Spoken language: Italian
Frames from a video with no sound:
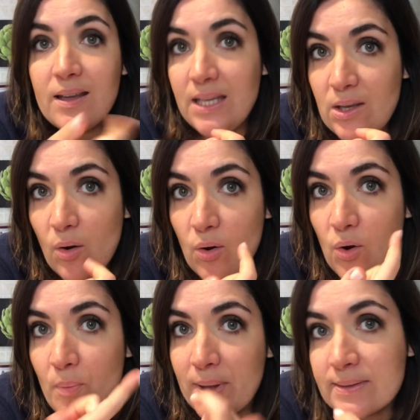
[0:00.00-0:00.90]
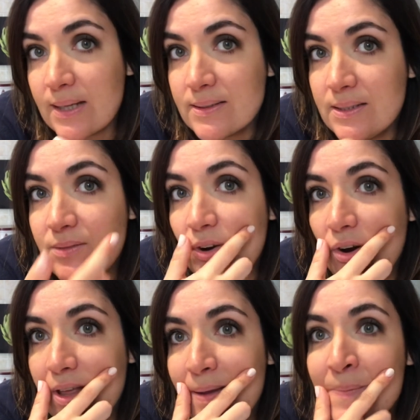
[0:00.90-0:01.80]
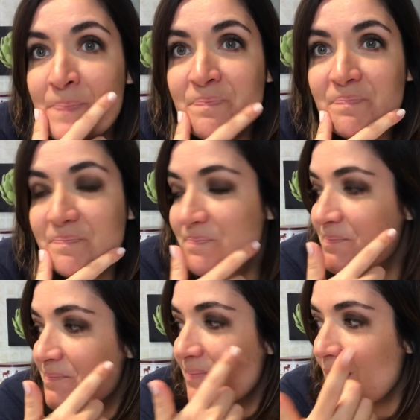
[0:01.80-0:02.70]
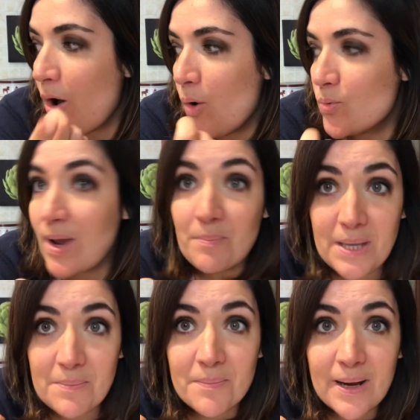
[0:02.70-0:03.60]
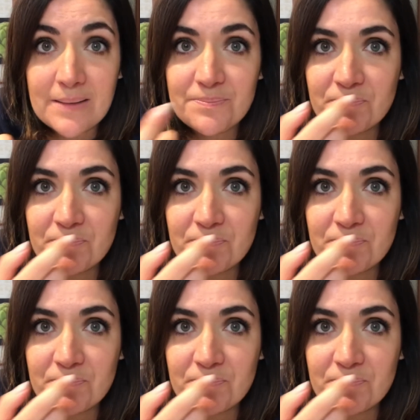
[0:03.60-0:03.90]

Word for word: io come tanti di voi mh, mm, ho una bimba